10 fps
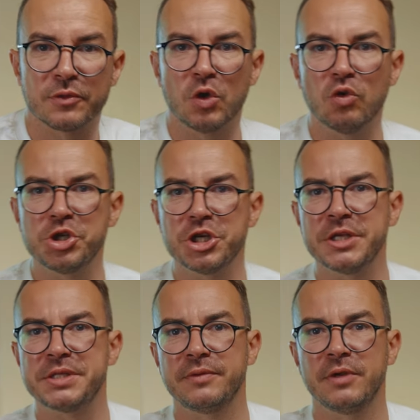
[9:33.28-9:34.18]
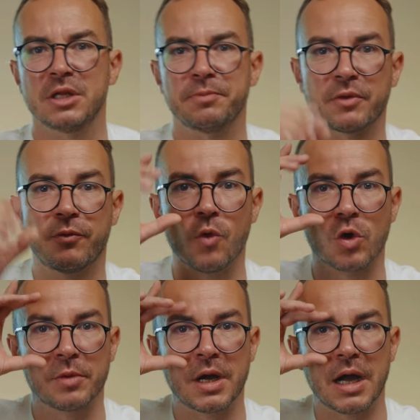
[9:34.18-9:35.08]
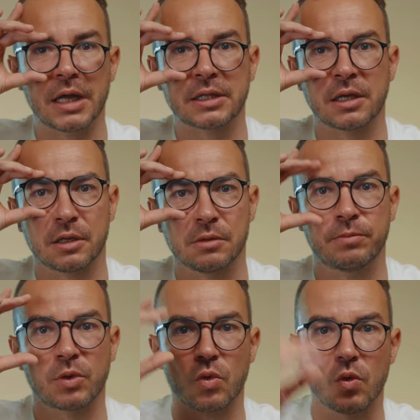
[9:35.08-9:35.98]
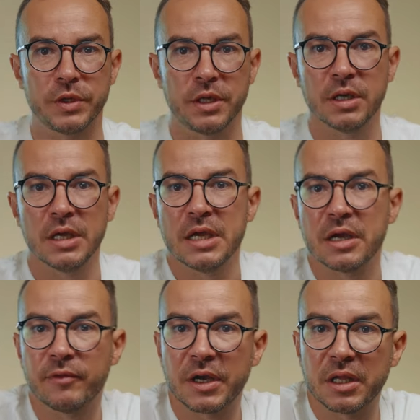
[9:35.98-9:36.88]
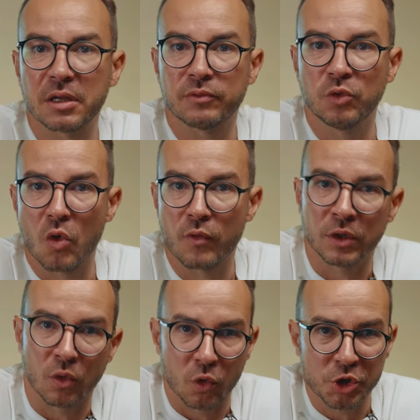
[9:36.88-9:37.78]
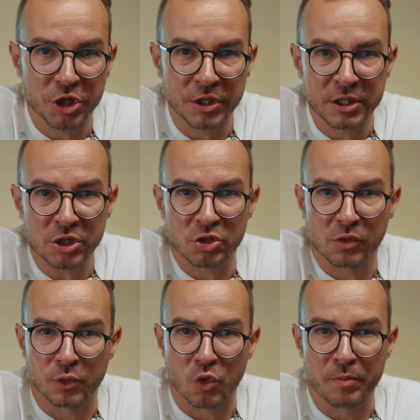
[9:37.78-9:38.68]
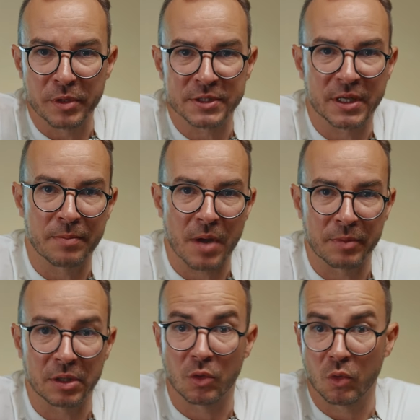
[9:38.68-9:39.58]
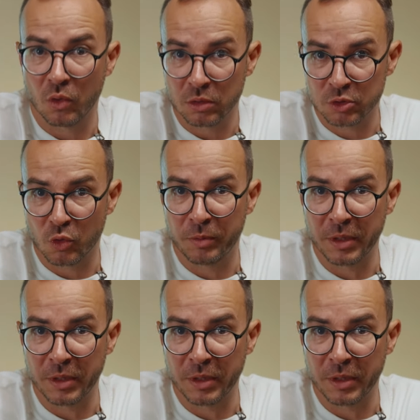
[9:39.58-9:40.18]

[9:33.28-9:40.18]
свою очередь, девелопер Форма открыл брони квартир в новой очереди жилого комплекса Republic что у